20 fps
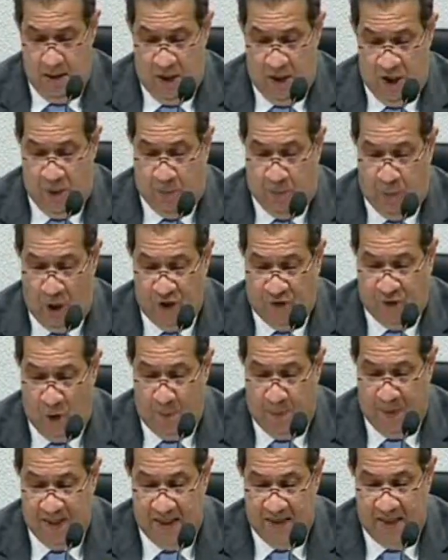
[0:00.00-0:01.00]
Depois
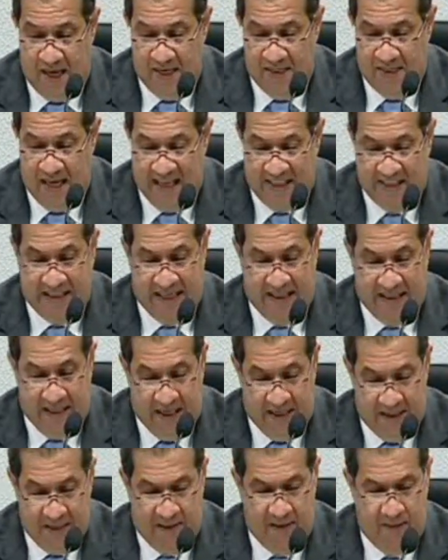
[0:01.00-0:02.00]
fomos para a cidade de
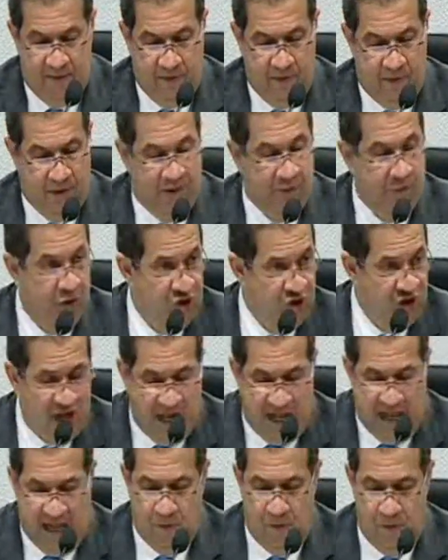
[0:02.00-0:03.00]
Açailândia, que foi de
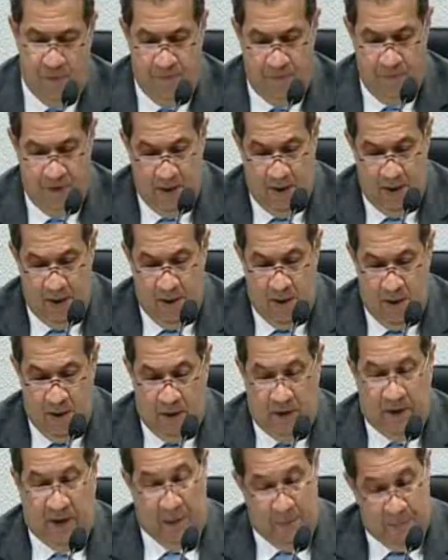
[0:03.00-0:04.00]
carro
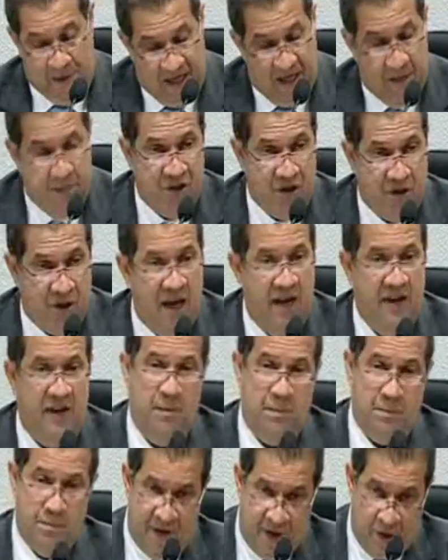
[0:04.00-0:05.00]
também
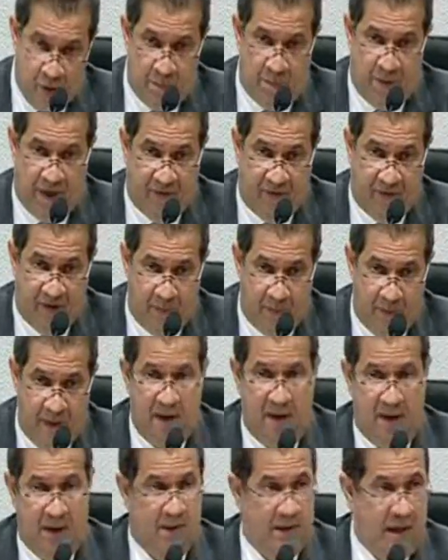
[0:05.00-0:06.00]
administrada pelo
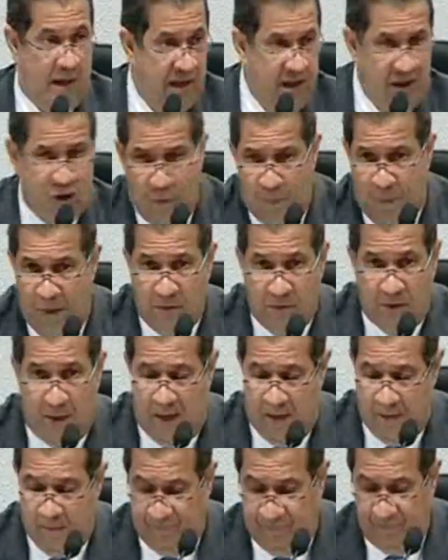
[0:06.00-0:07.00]
PSDB. Está aí, é só
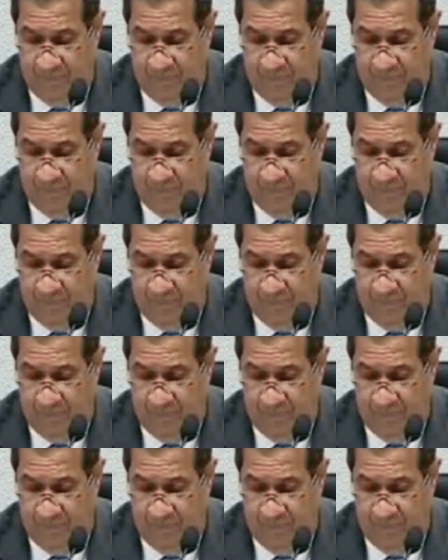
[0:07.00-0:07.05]
perguntar.